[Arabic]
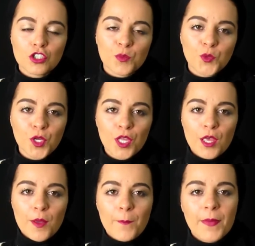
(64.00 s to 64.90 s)
نشربوه
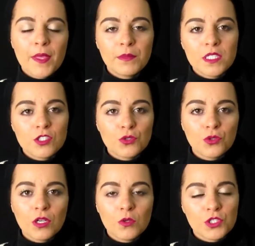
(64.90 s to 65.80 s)
ميم
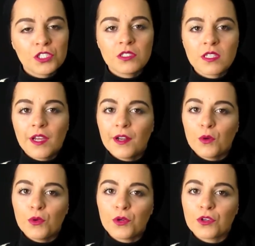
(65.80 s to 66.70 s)
نديروه للوجه
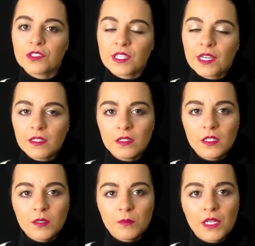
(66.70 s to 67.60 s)
تاعنا ولو كور تاعنا
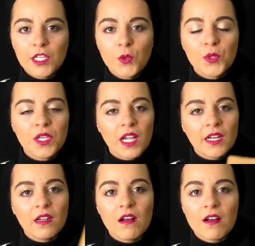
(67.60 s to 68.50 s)
مليح
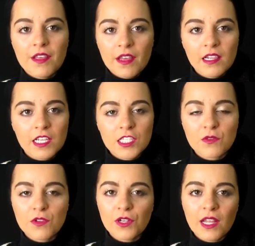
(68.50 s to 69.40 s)
ويقلع لنا غايه هاد
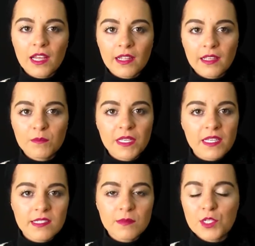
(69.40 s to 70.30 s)
الاكسفوليو الخلايا
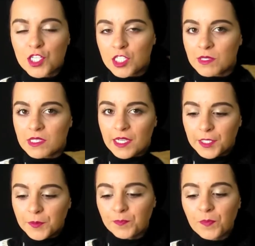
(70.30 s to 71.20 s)
الميته من الجسم
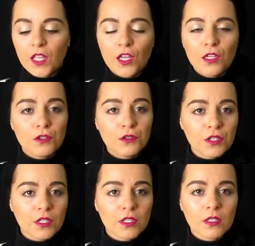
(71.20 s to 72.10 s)
تاعنا
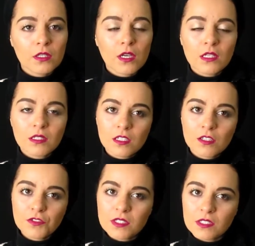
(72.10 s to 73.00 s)
دونك
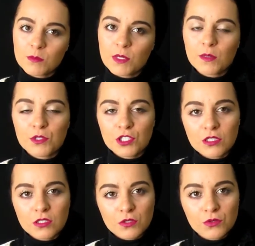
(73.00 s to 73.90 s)
خطره في السيمانه
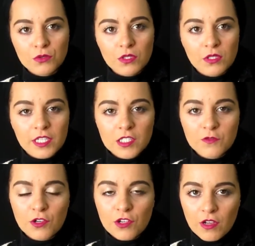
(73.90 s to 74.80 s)
باش ديروا
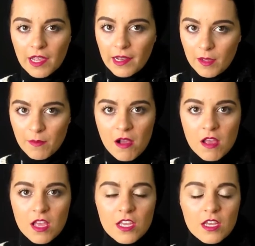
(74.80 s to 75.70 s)
اكسفوليون
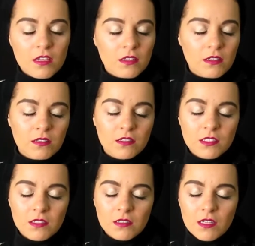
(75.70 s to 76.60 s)
علامه آه،
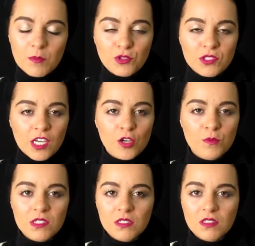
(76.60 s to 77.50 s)
لابو
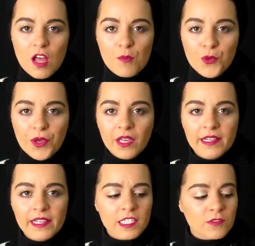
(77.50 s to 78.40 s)
تاعكم ترطاب وكاع
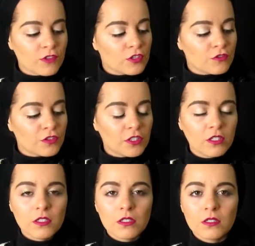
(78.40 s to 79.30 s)
هاد الاكسفوليون فيه